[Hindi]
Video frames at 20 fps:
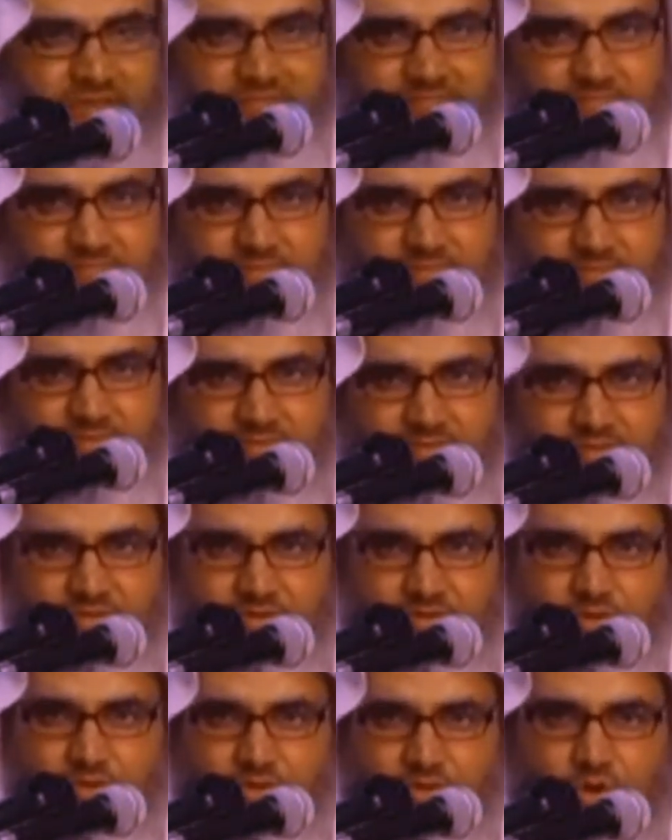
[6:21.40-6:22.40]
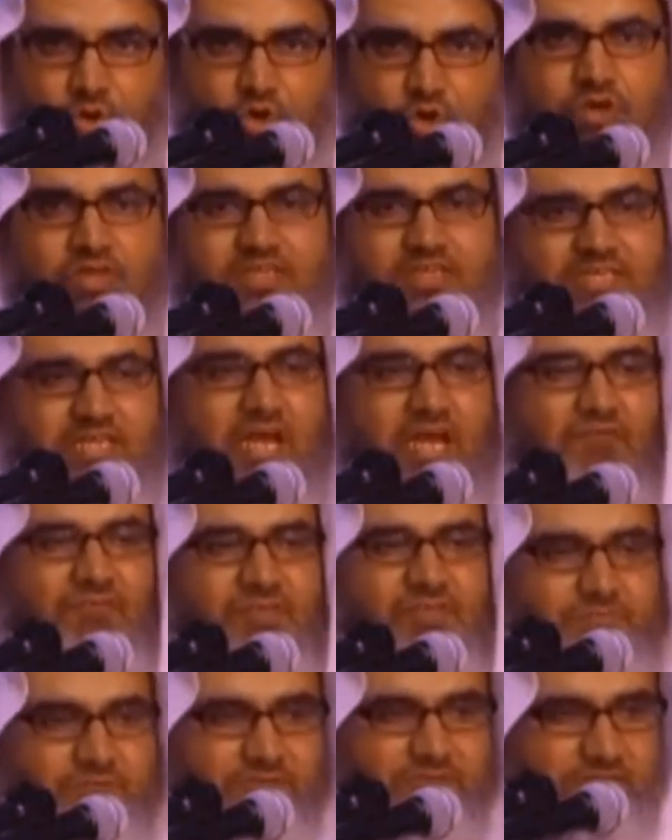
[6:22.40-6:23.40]
दूसरों को घरों को तोड़ना शुरू
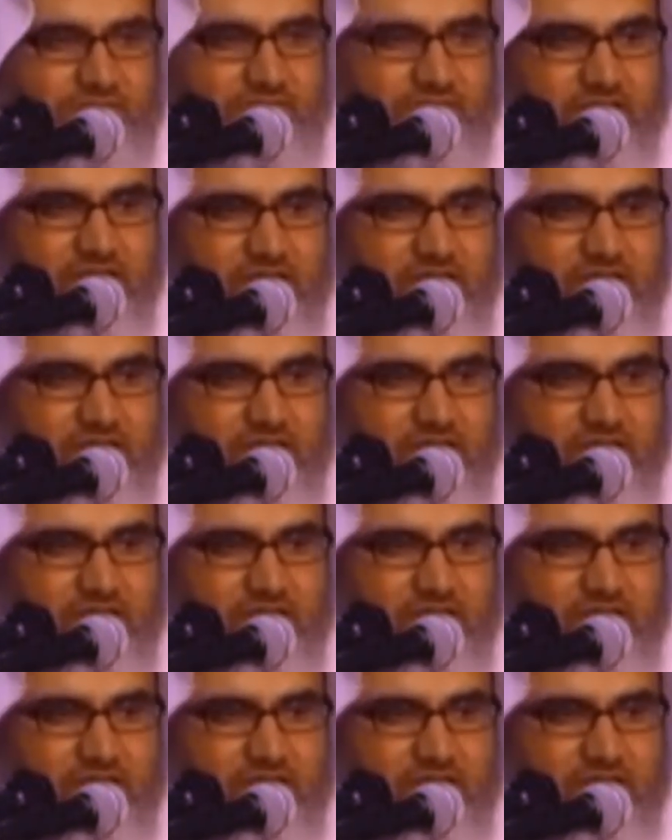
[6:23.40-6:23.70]
कर दिया